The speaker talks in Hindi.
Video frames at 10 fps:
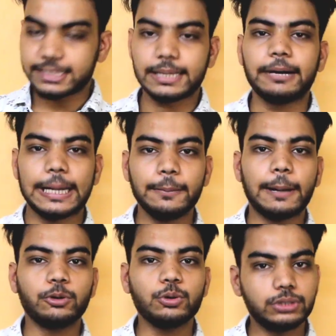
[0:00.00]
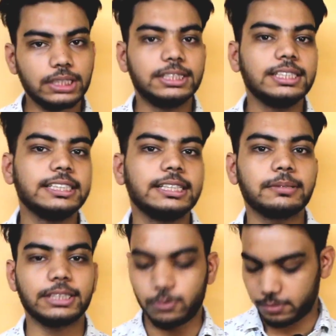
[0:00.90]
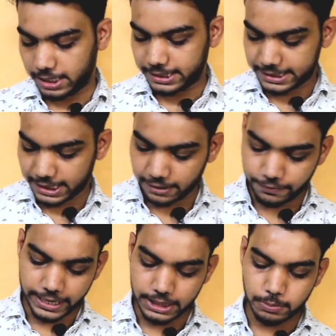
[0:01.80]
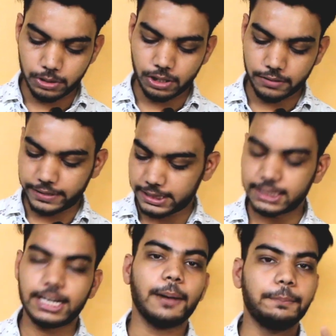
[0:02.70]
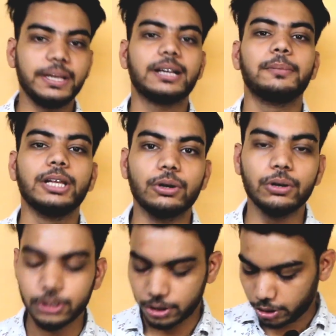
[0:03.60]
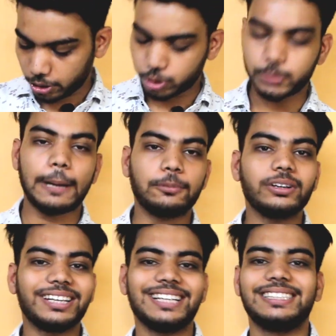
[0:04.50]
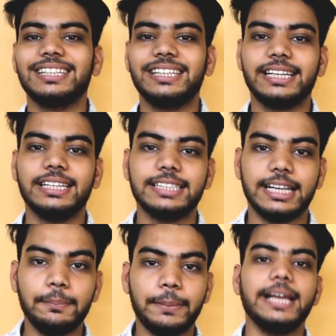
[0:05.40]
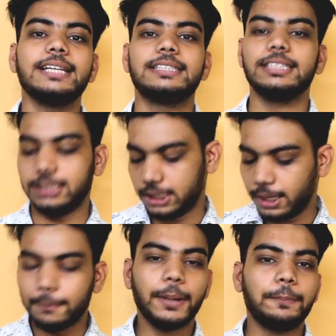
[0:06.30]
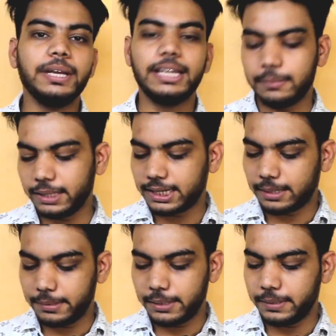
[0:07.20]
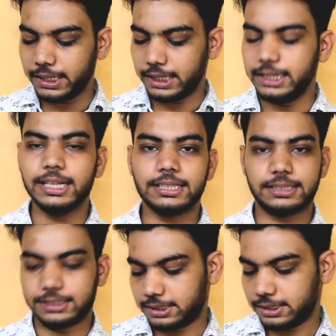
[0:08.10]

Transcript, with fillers: इसके बारे में आपको कुछ अच्छी चीज़ें बताऊंगा जैसे कि फ्रेंच बुलडॉग फ्रेंड्स अगर आप भी कभी लो तो उसमें आपको क्या चीज़ें देखनी चाहिए पहली चीज़ पपी के भी कभी भी ईयर्स